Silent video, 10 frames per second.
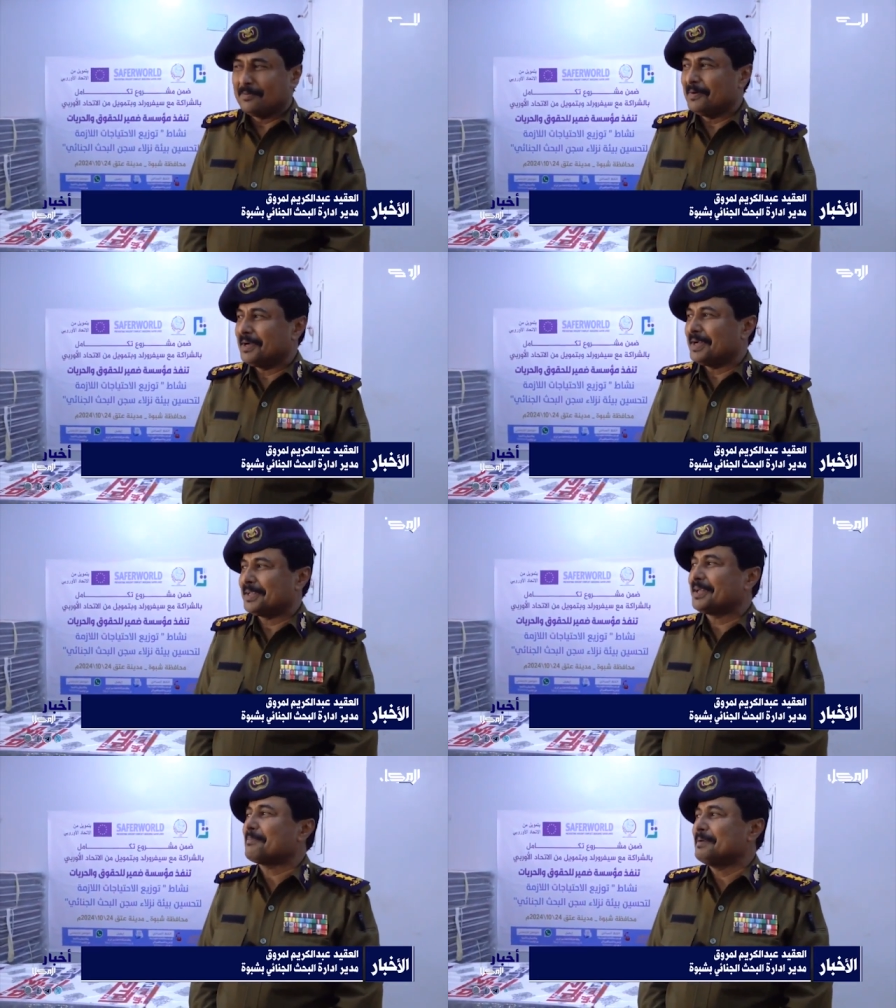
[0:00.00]

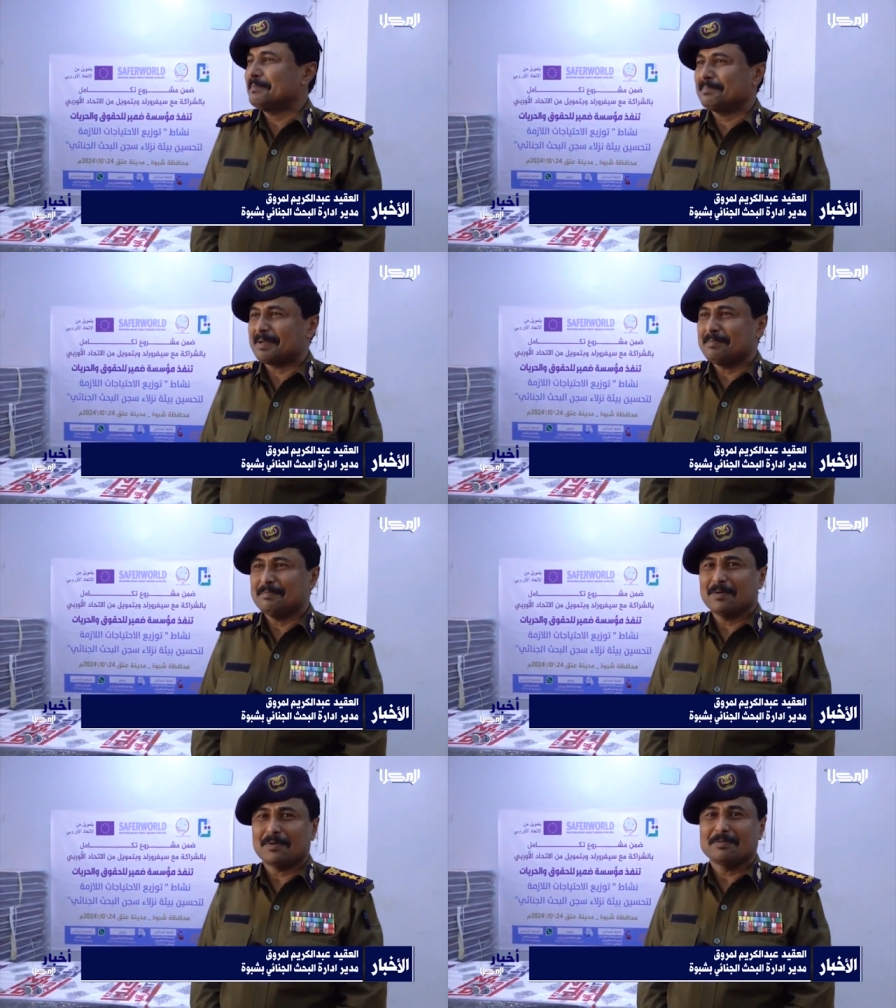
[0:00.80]
وترميم
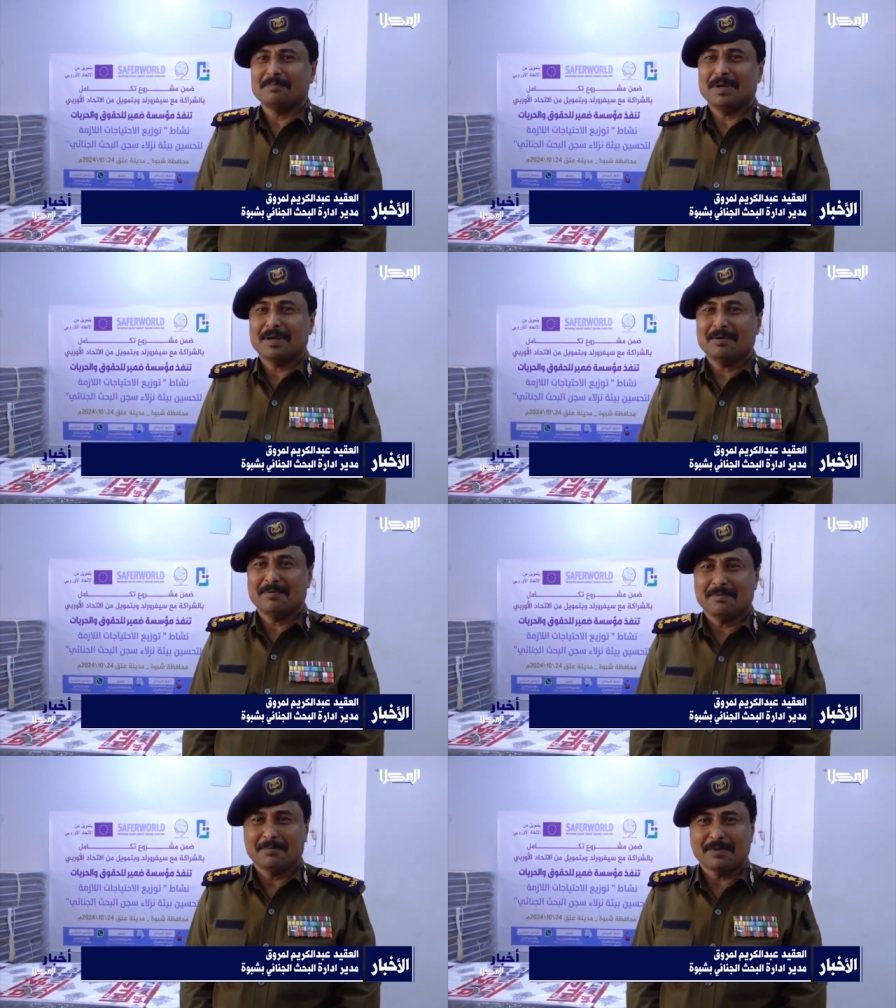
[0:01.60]
ترميم دوره مياه
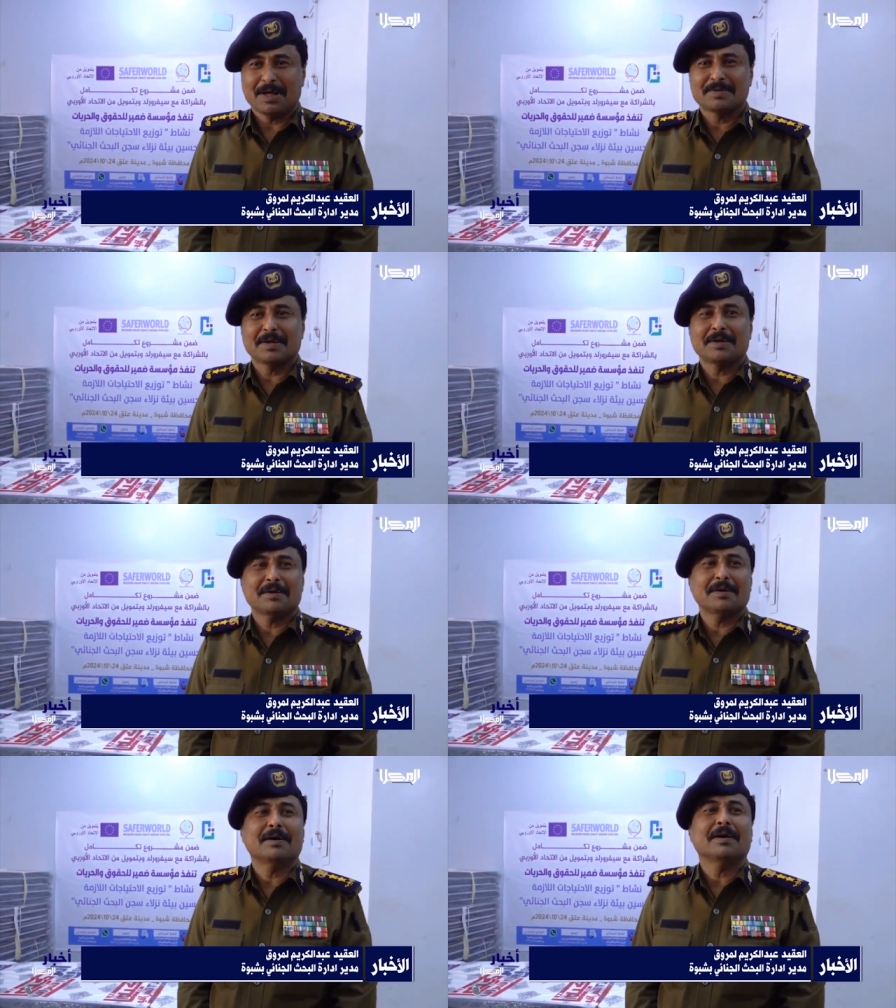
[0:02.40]

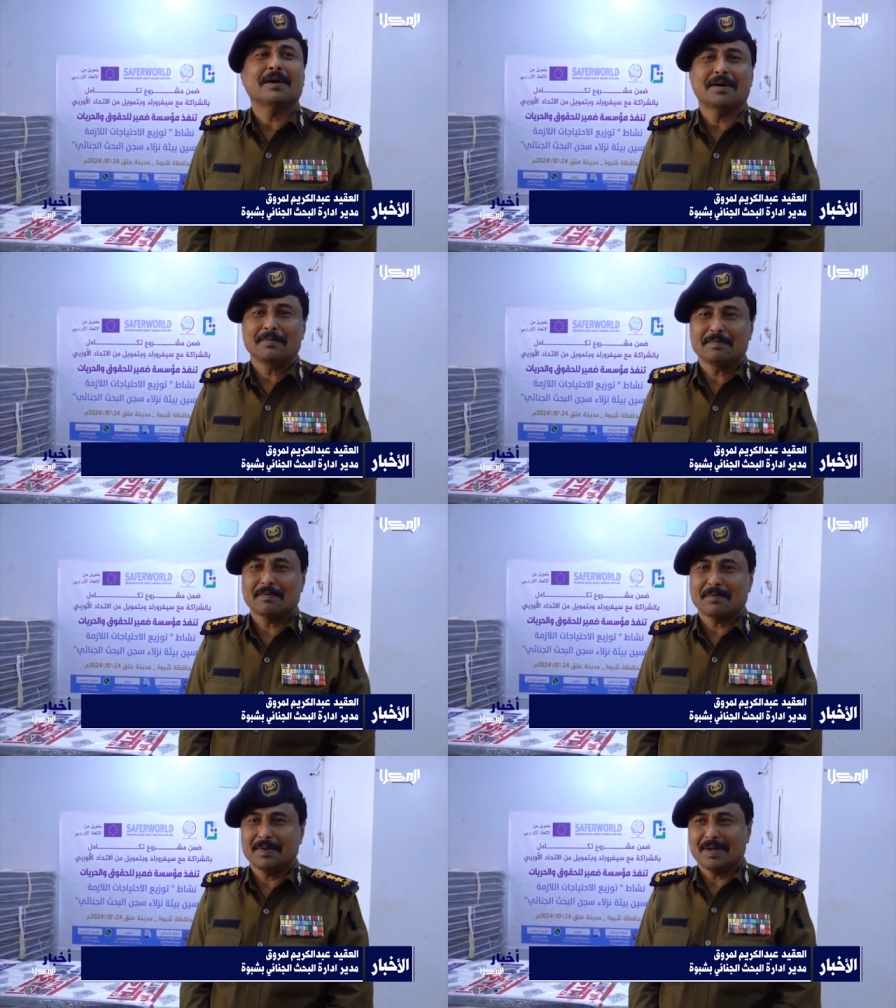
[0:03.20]
خزان علوي
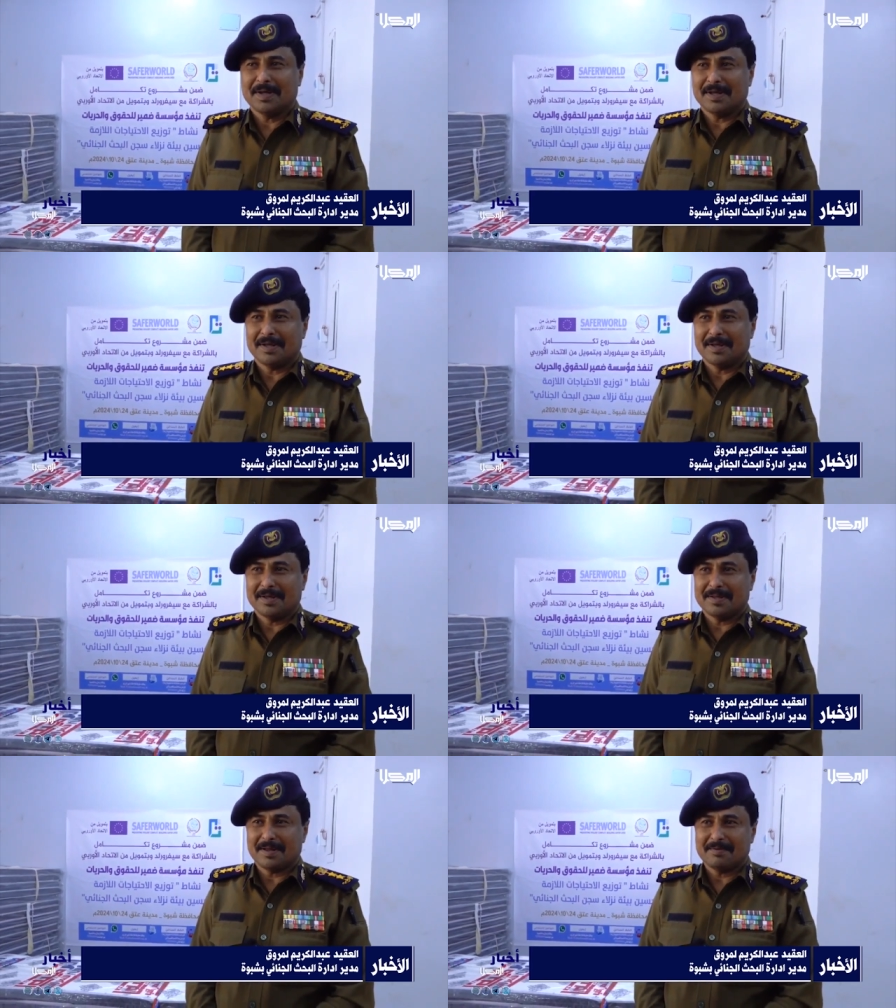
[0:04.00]
فوق
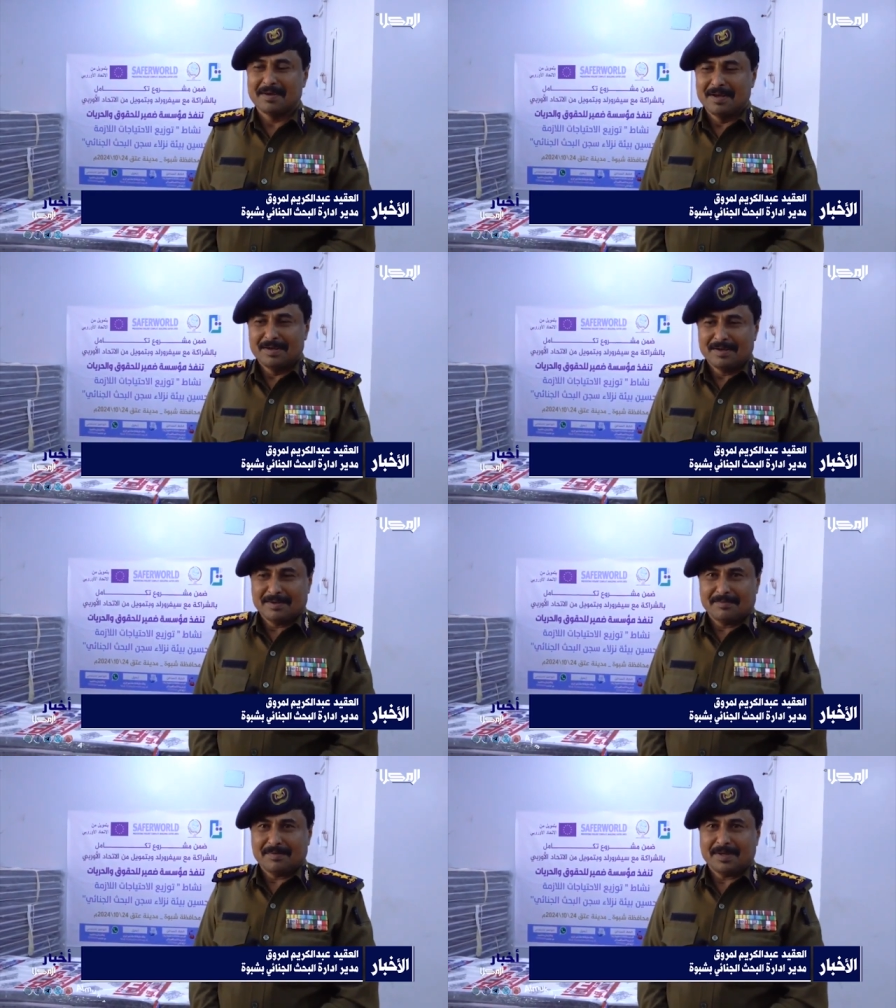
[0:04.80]
الاداره
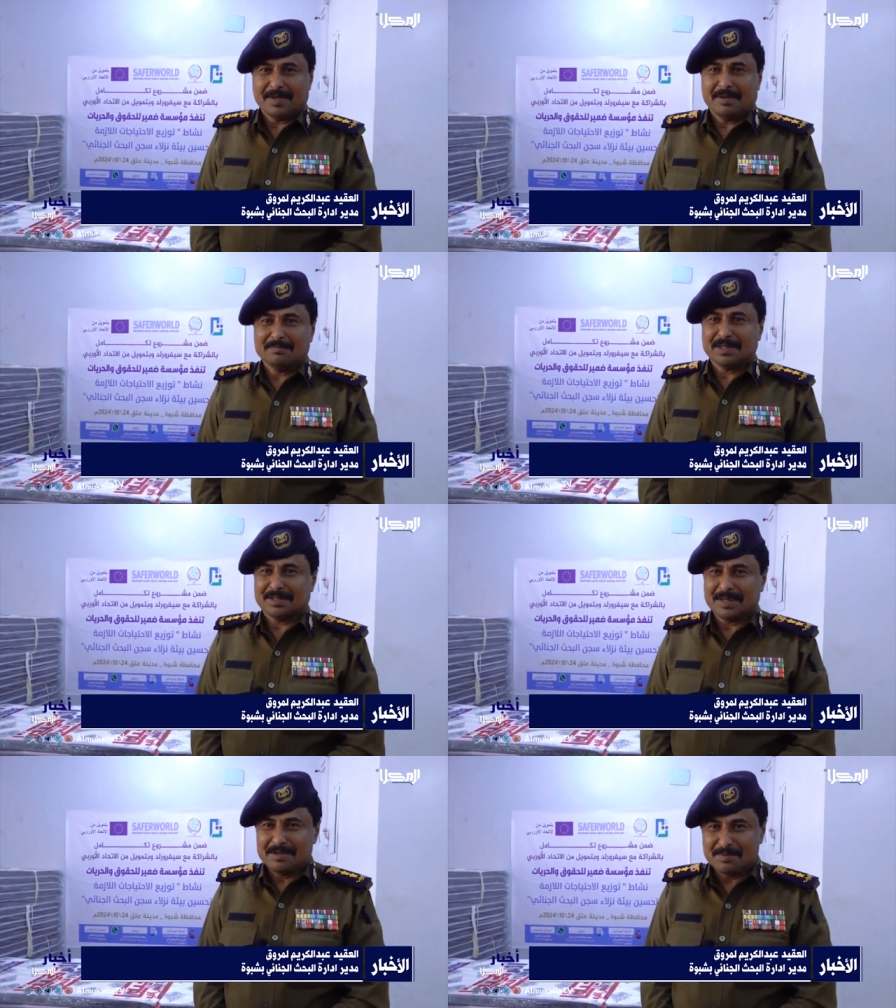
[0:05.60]

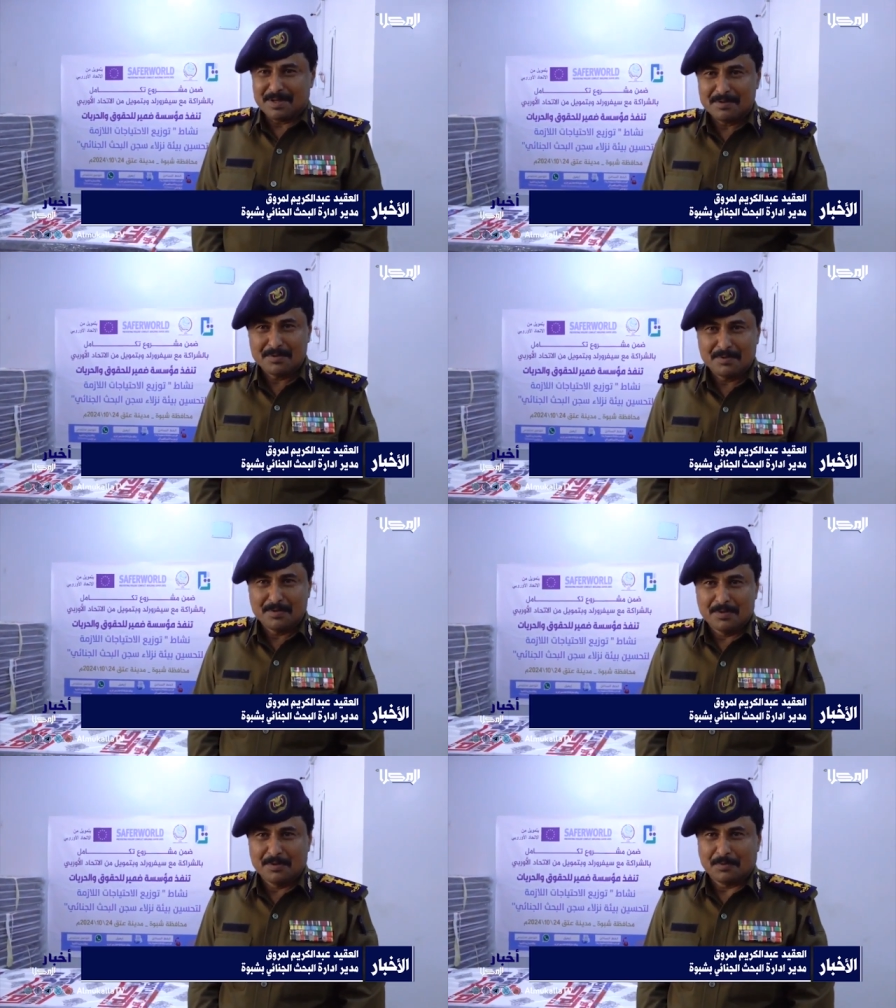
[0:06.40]
فلمسة طيبة
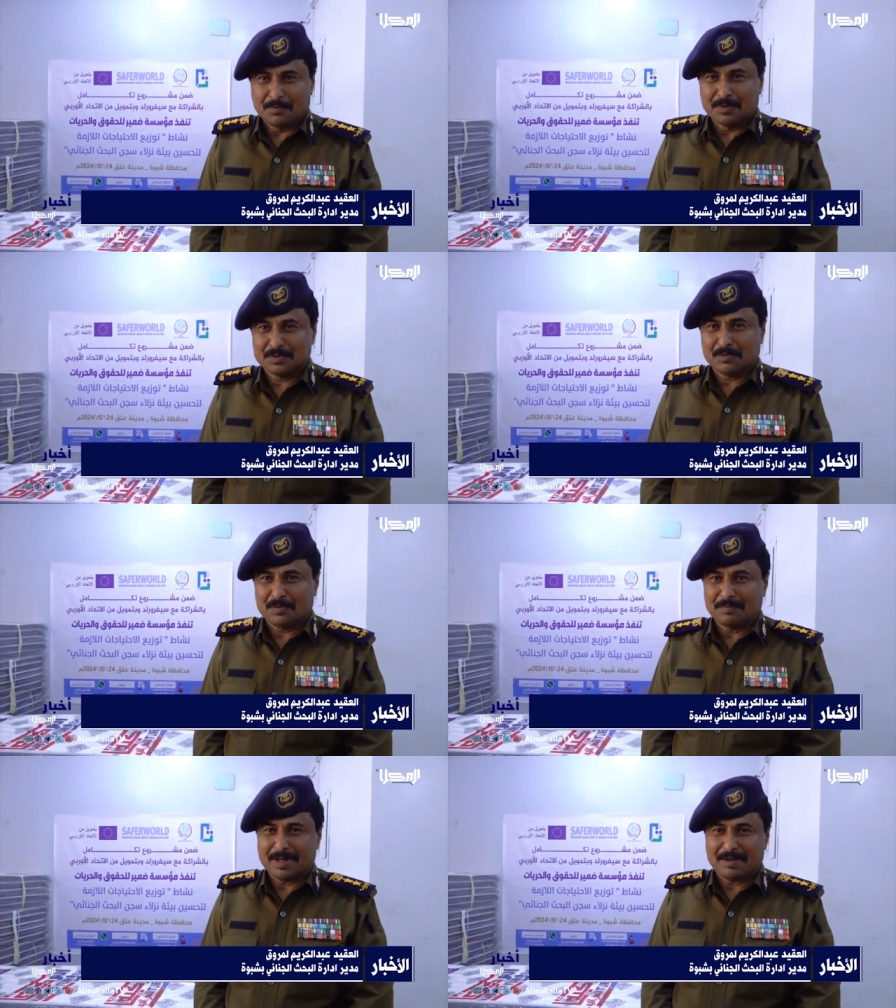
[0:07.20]

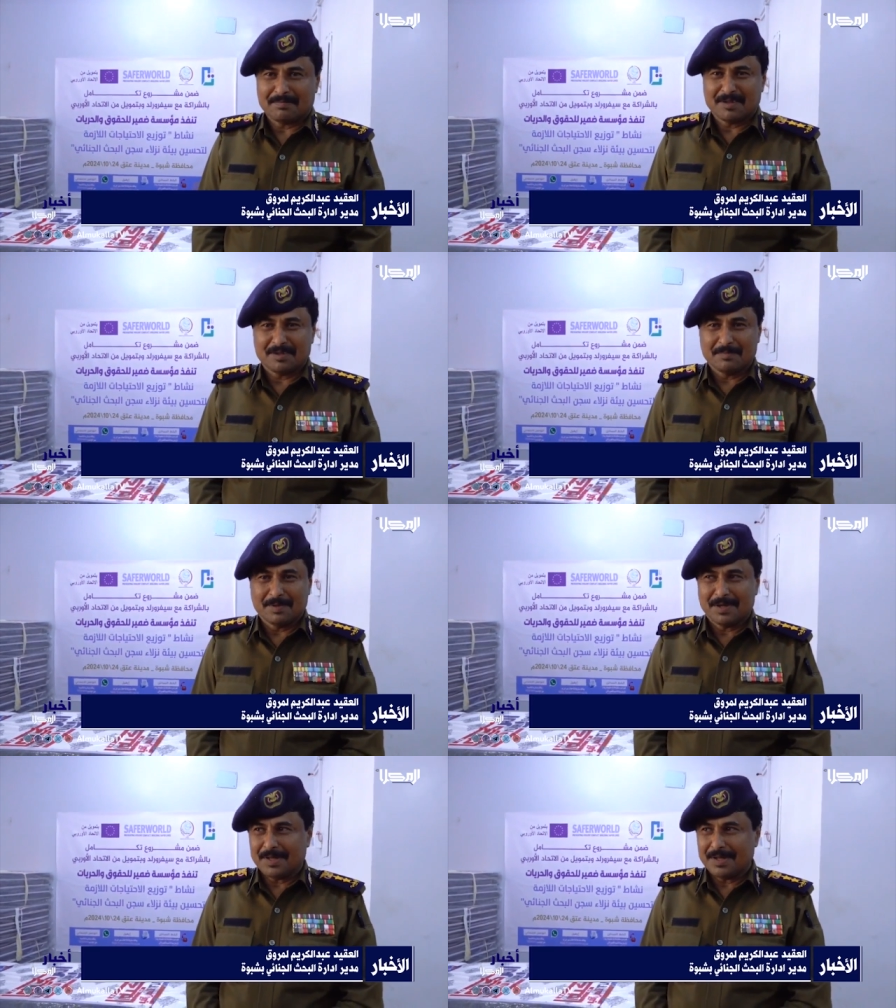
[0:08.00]
ونشكرهم على لفتتهم